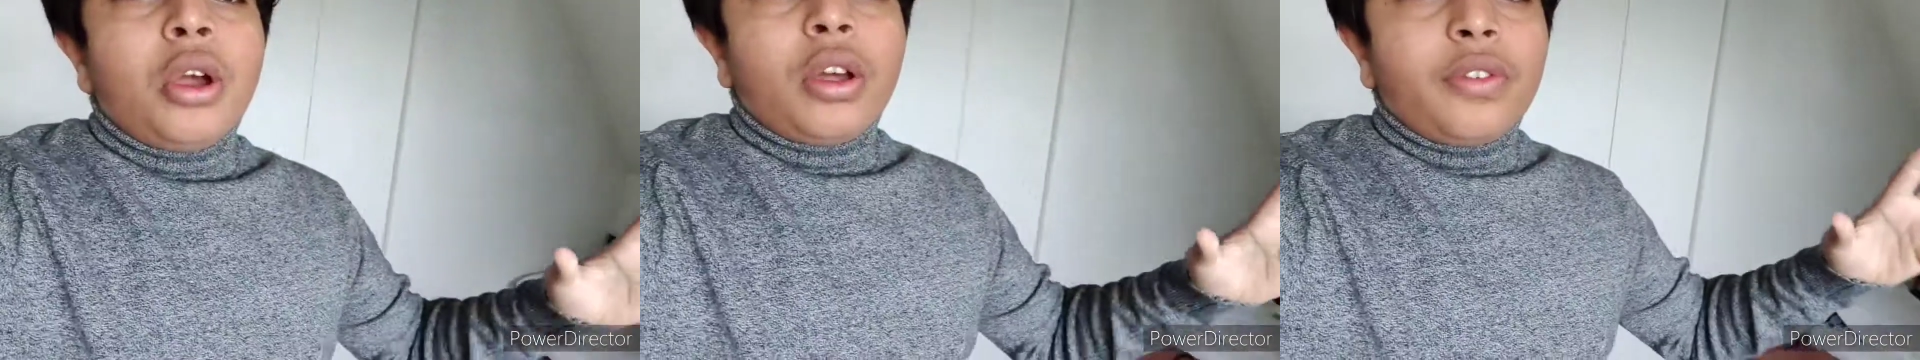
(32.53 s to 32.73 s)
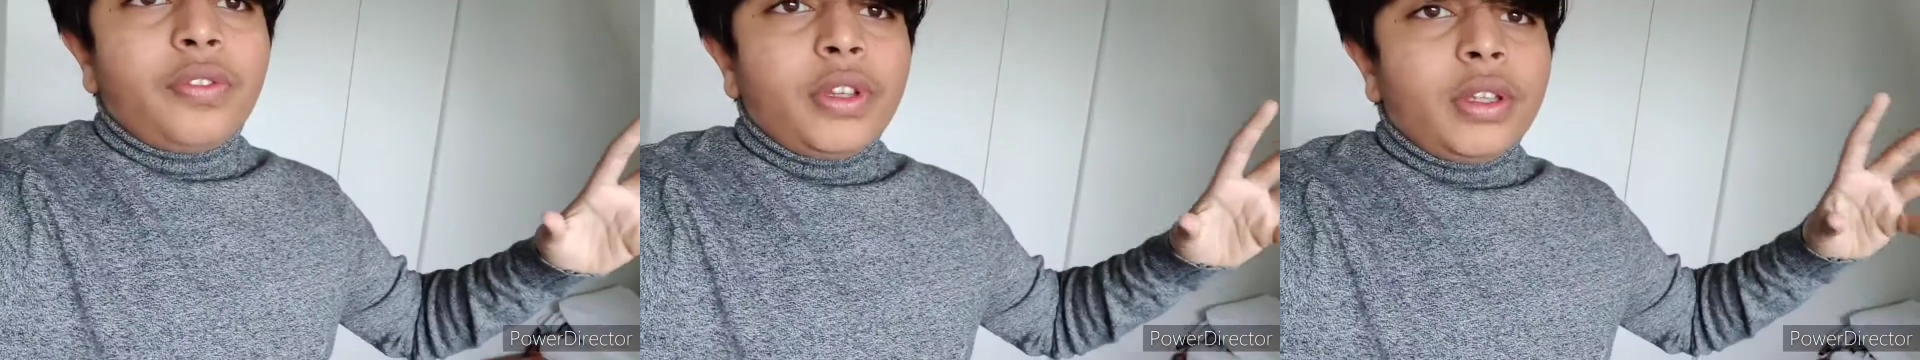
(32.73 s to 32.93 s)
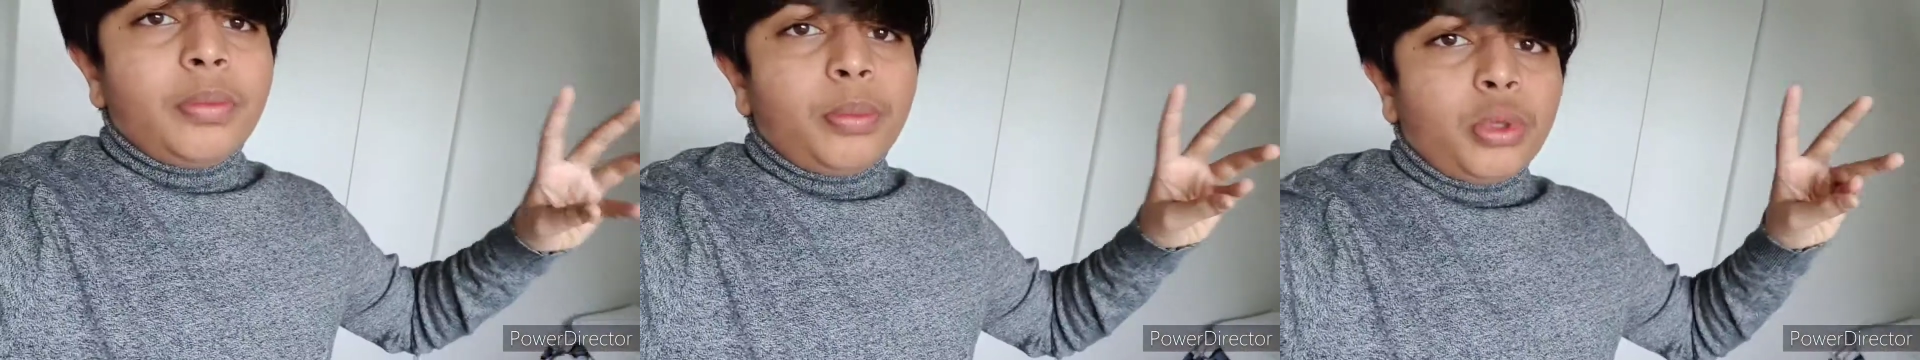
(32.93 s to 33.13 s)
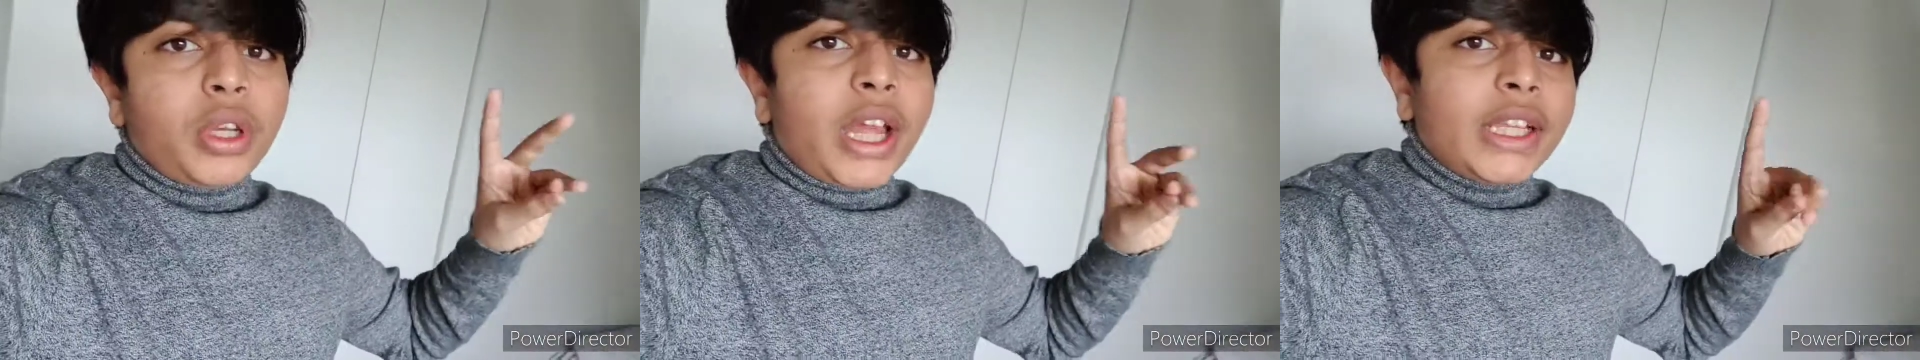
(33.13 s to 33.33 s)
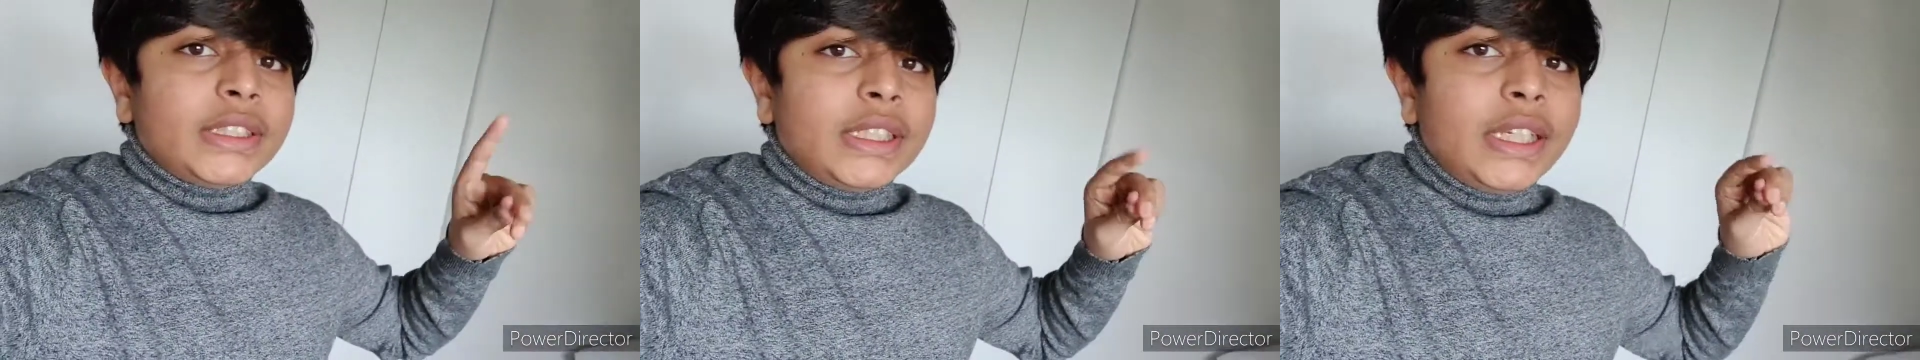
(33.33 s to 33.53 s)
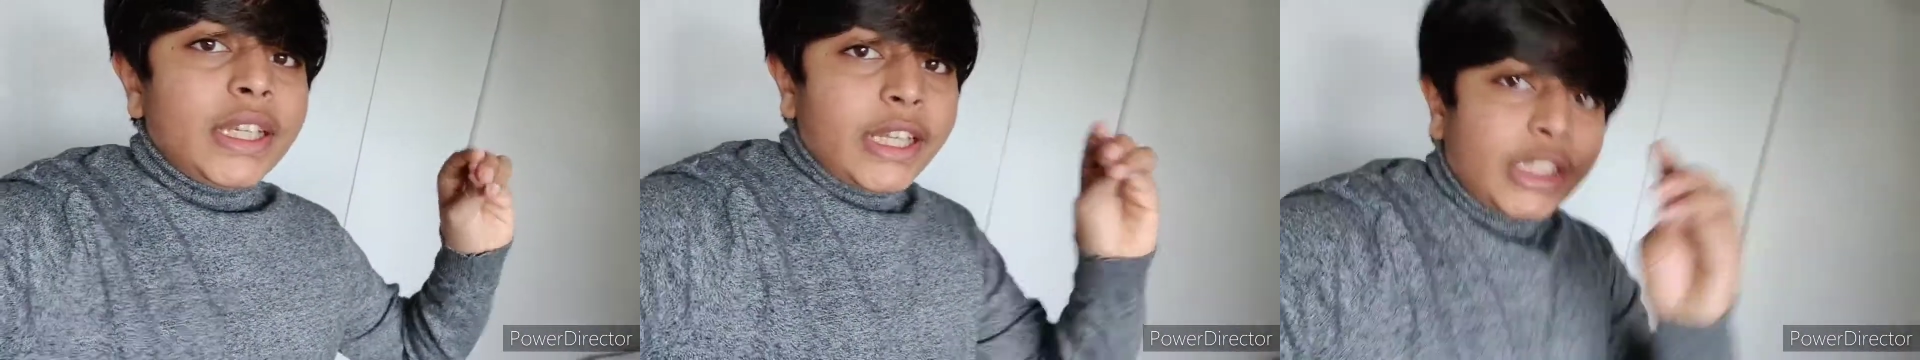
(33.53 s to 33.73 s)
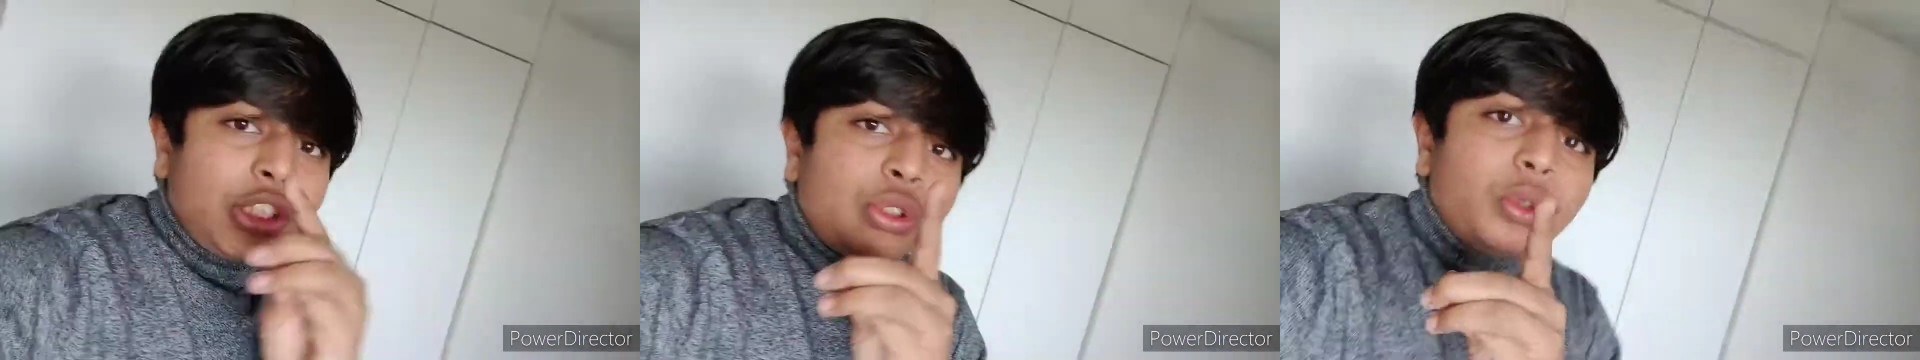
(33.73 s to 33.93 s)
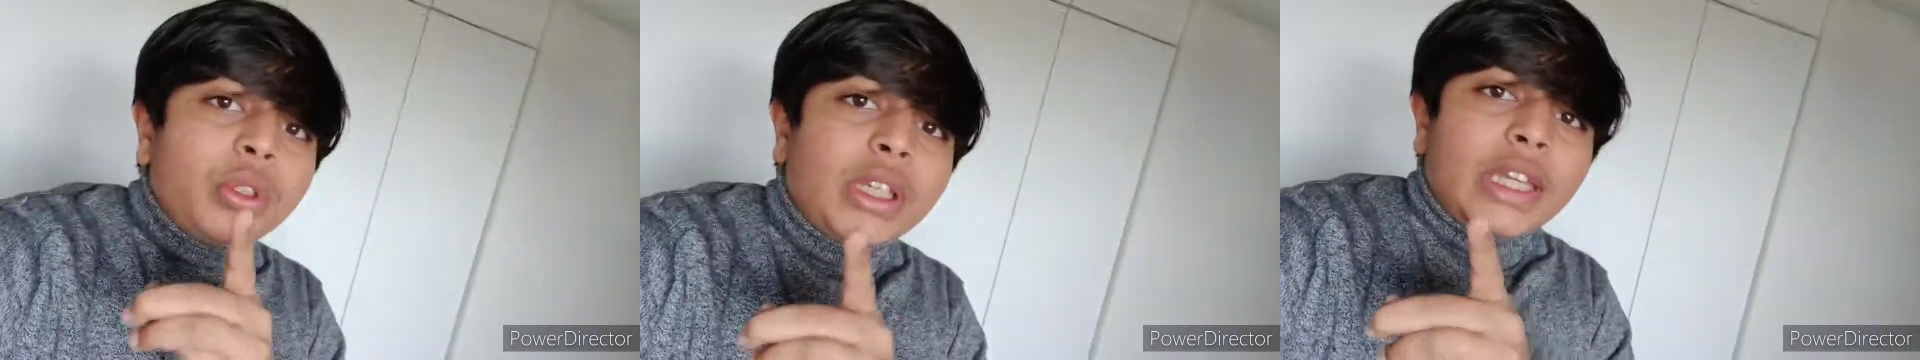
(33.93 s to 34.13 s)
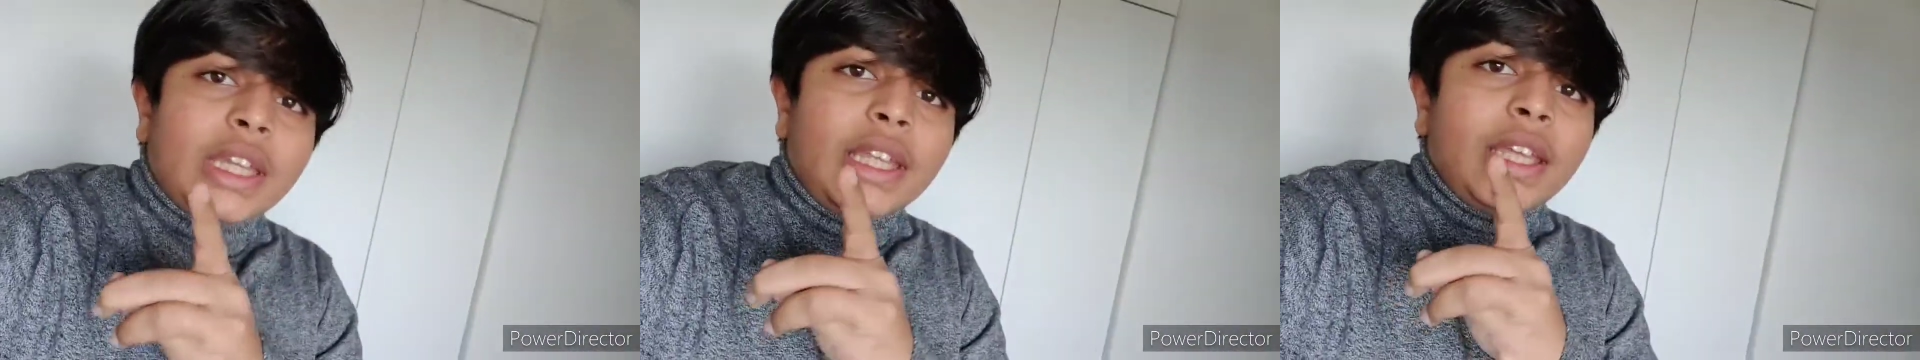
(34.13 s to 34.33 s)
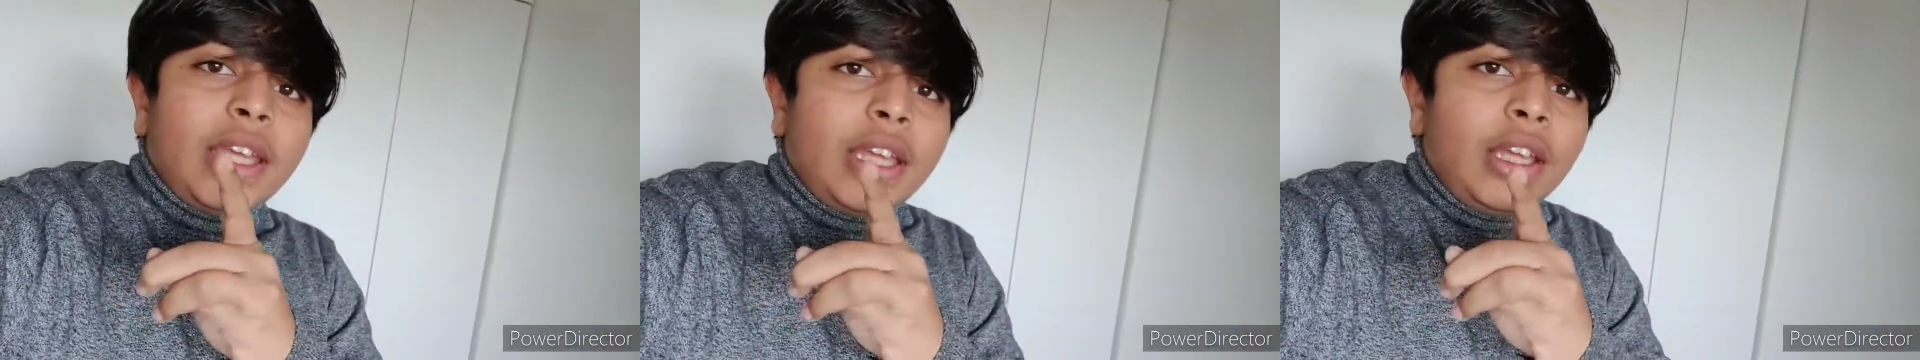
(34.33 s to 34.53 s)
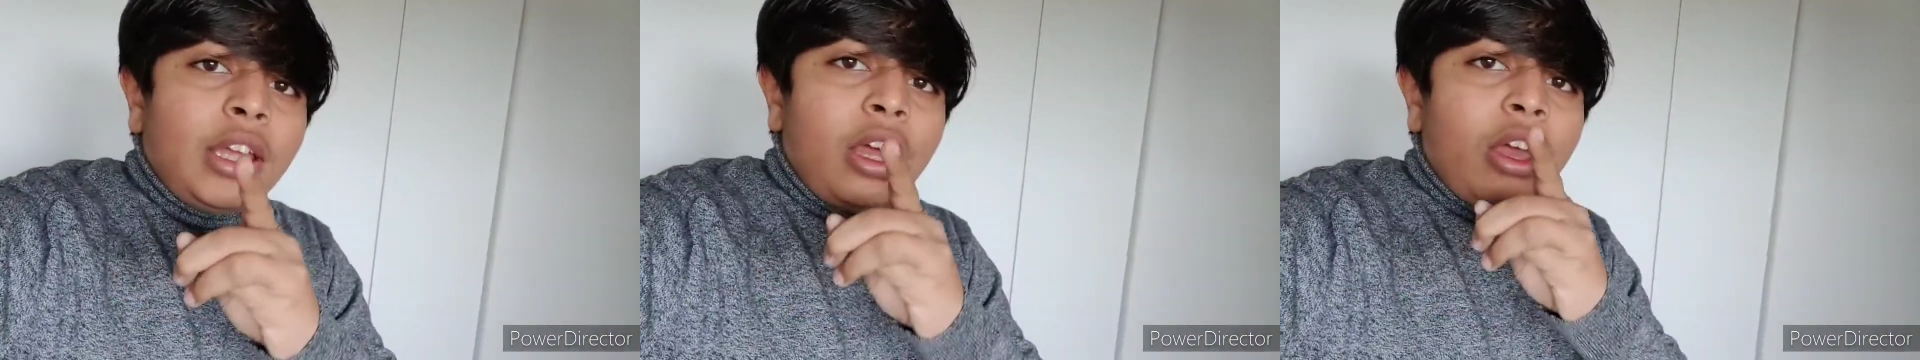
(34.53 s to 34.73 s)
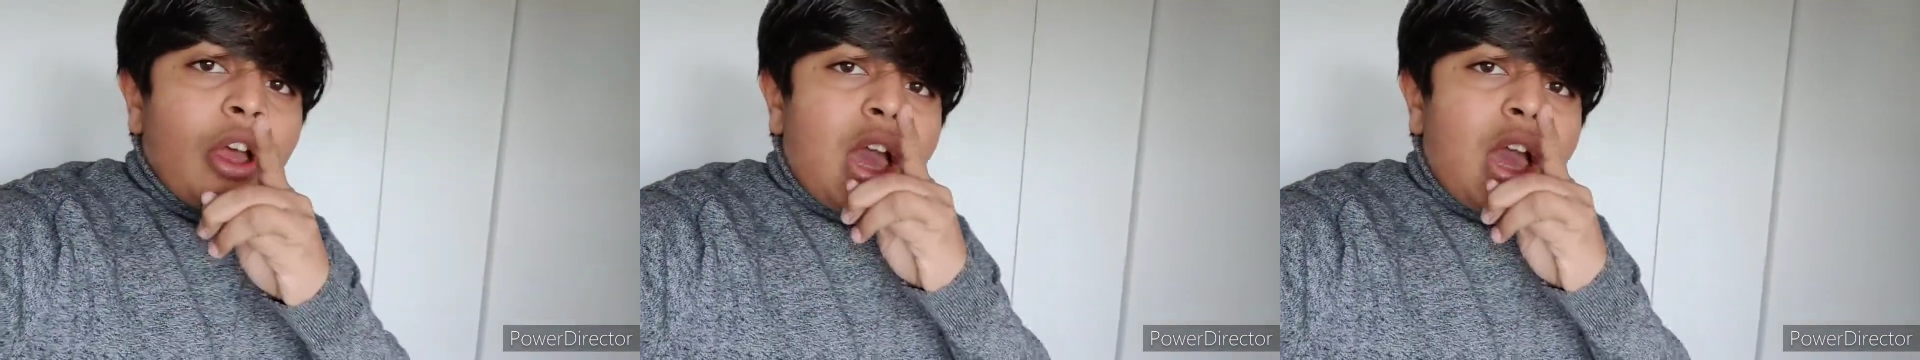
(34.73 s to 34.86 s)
और फिर पूरा आज लिए टूर करेंगे